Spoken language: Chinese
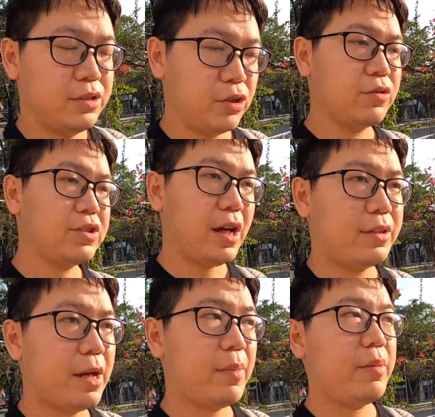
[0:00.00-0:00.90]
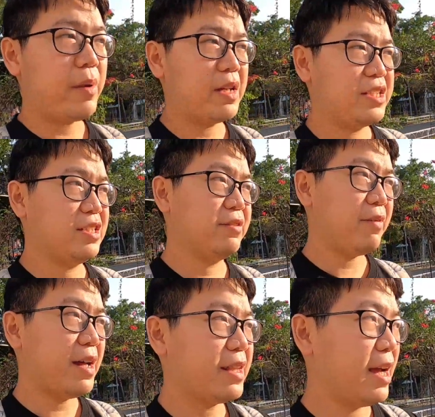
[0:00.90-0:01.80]
从小他爸爸启
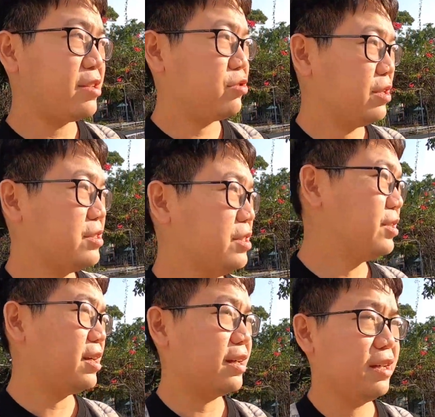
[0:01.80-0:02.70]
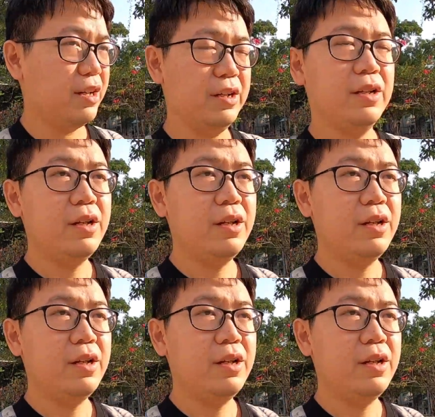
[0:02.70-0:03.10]
发他学习那个